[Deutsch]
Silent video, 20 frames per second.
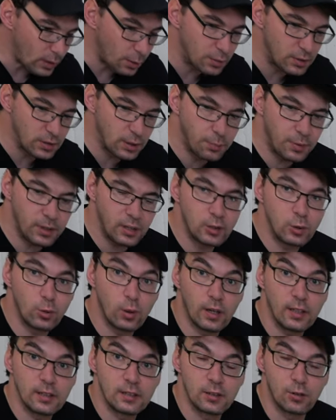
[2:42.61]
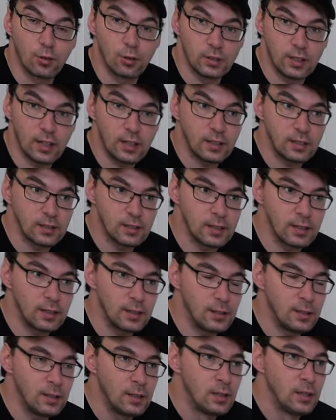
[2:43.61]
Mit dem bin ich sogar jetzt in Kontakt
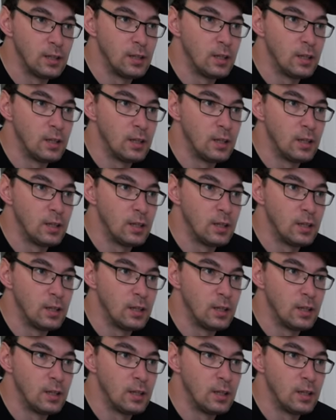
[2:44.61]
getreten.